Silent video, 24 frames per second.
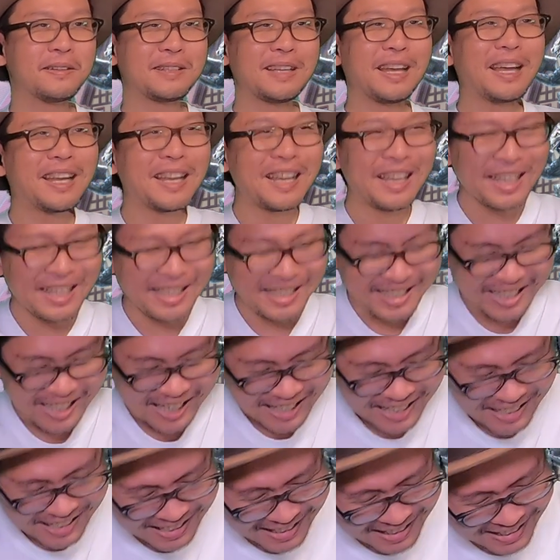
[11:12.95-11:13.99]
え、
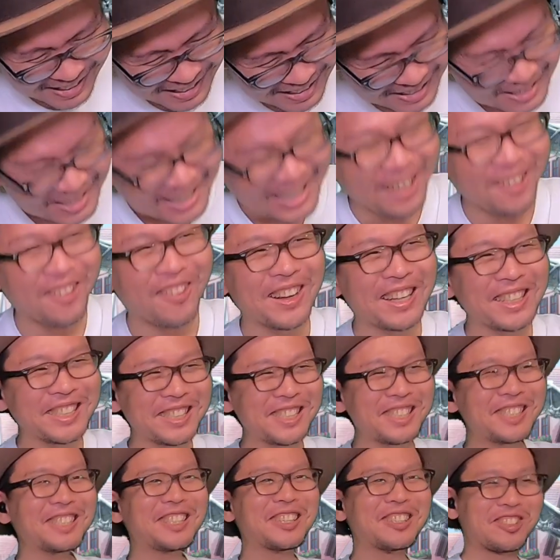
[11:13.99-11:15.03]
じゃんがおか
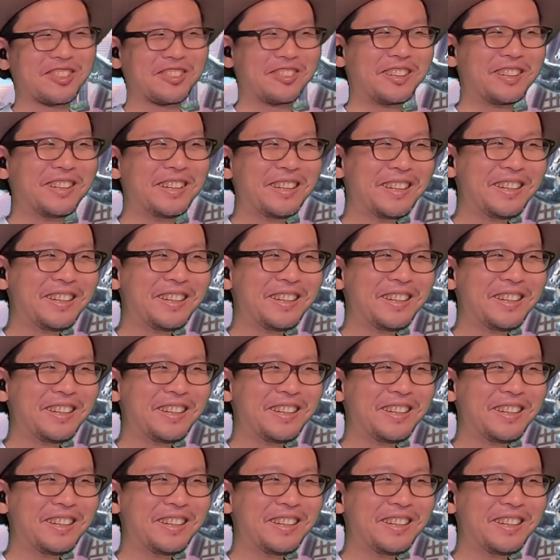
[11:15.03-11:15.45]
しいでしょ。